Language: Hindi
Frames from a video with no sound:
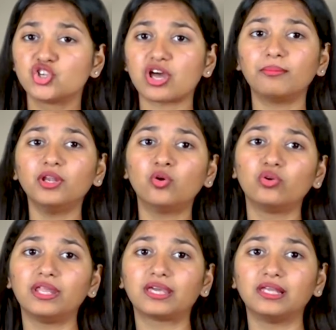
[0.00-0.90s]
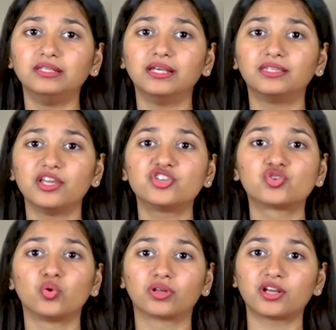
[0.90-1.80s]
शामिल होने के लिए देश
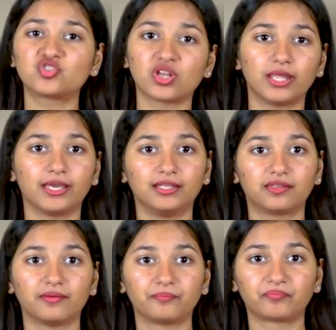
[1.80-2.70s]
छोड़कर चले गए थे